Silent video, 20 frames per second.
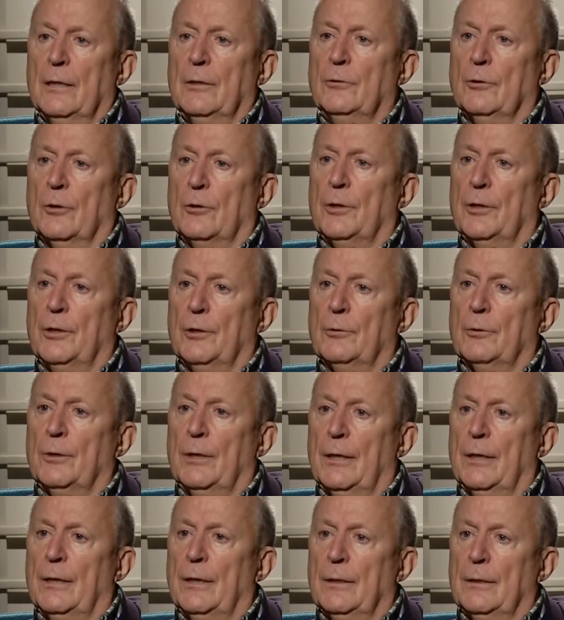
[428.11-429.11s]
Yo creo
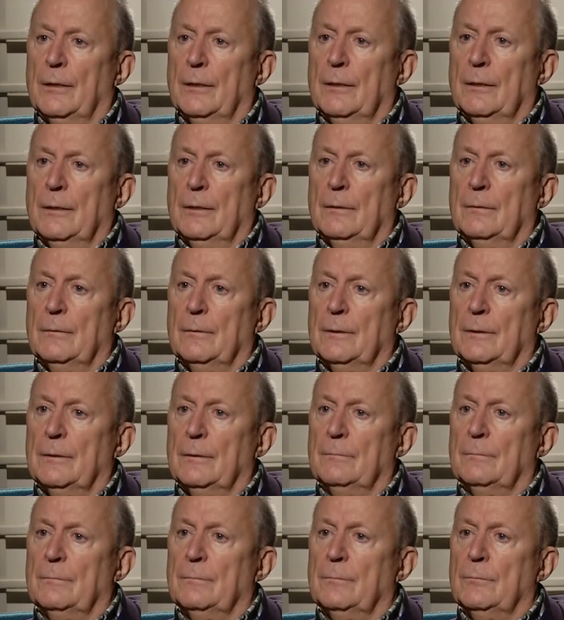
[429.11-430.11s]
que
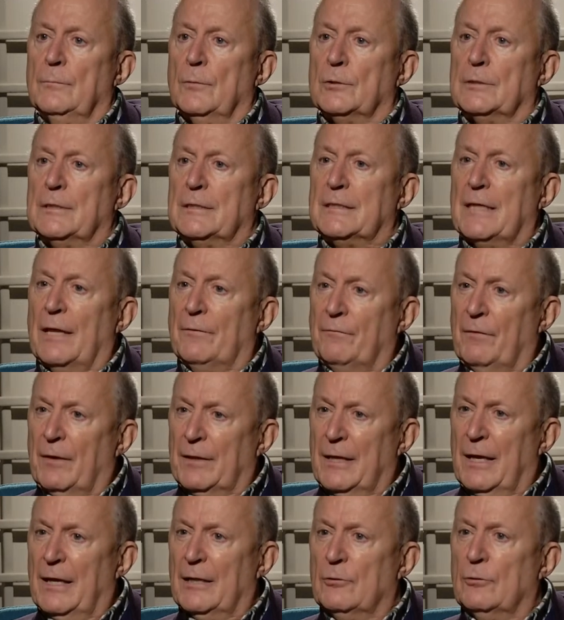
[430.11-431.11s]
eh, nos está
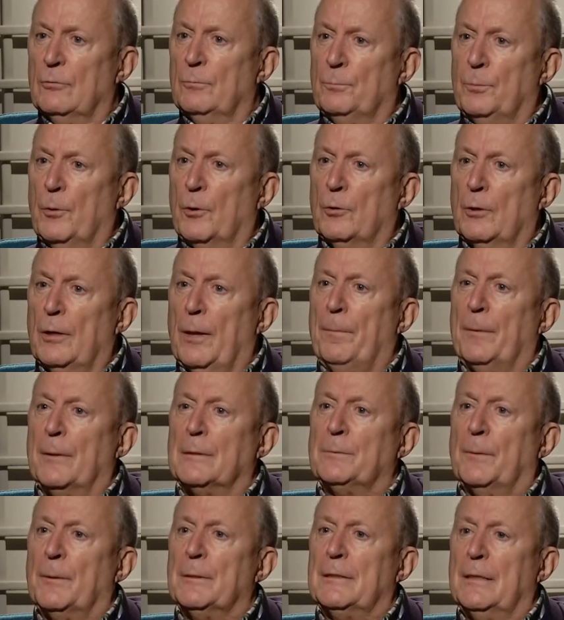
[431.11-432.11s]
fallando un poco la
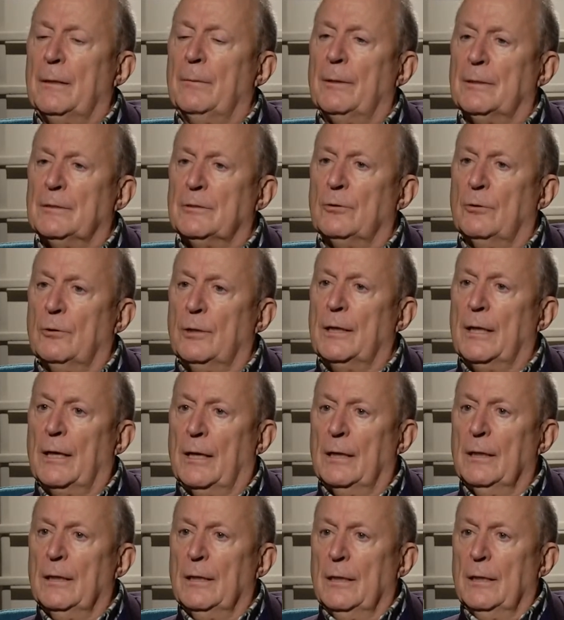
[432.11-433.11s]
perspectiva
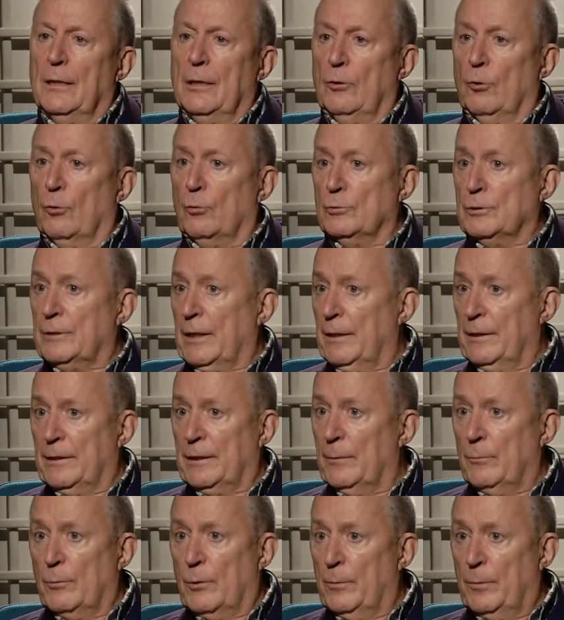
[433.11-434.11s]
histórica. Lo que usted
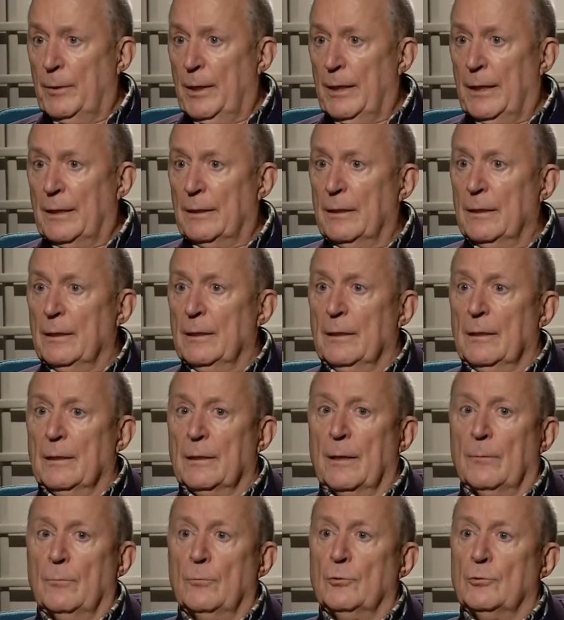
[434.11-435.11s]
dice muy bien,
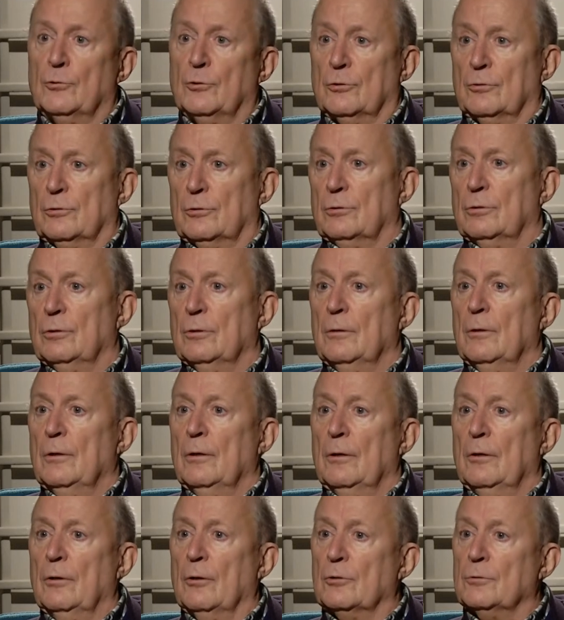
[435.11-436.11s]
que muchos,
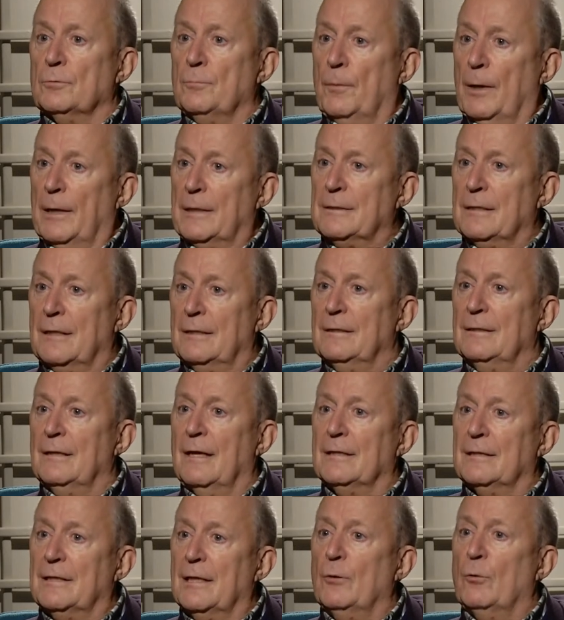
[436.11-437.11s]
los más eh,
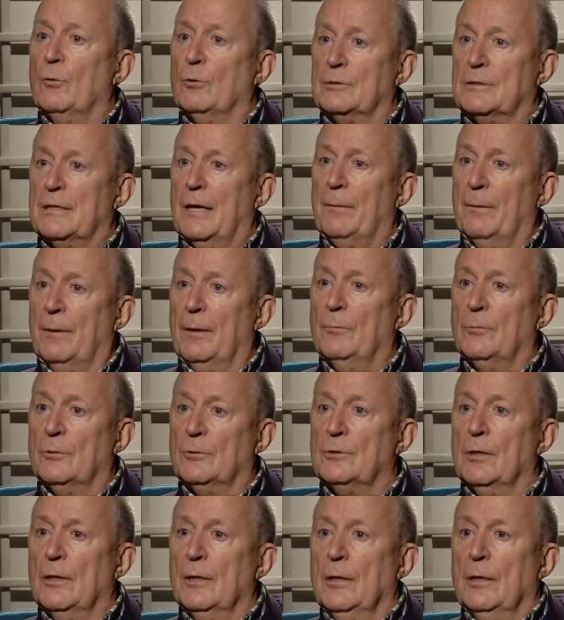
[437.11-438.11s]
antiguos
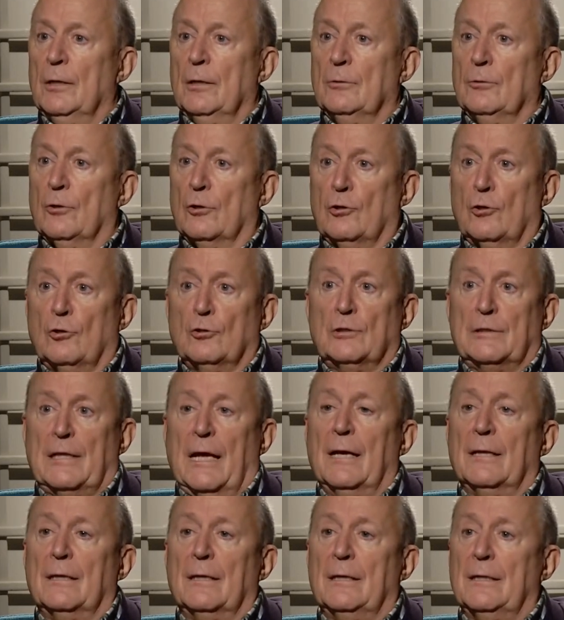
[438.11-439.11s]
sabemos, nos lo
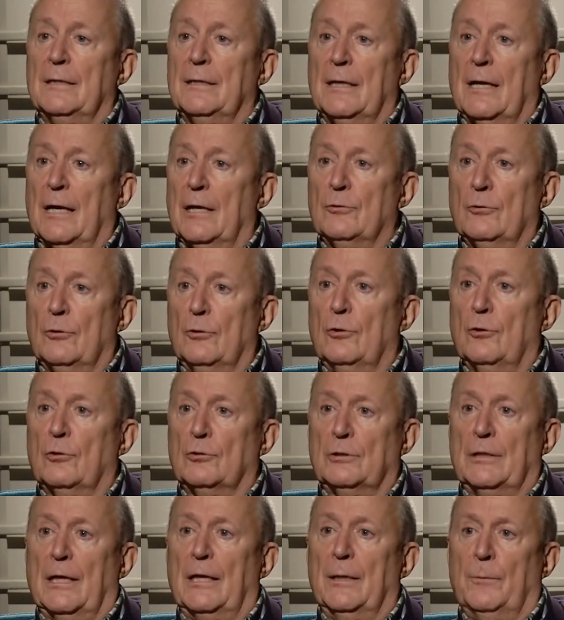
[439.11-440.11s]
están criticando y nos lo
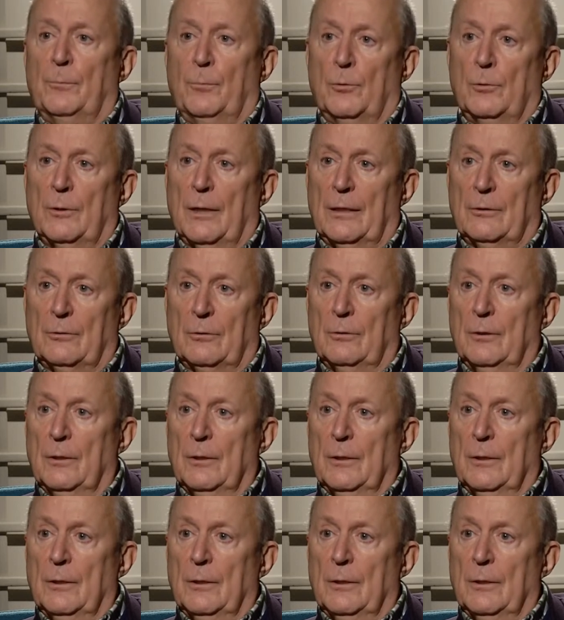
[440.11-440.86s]
están impugnando.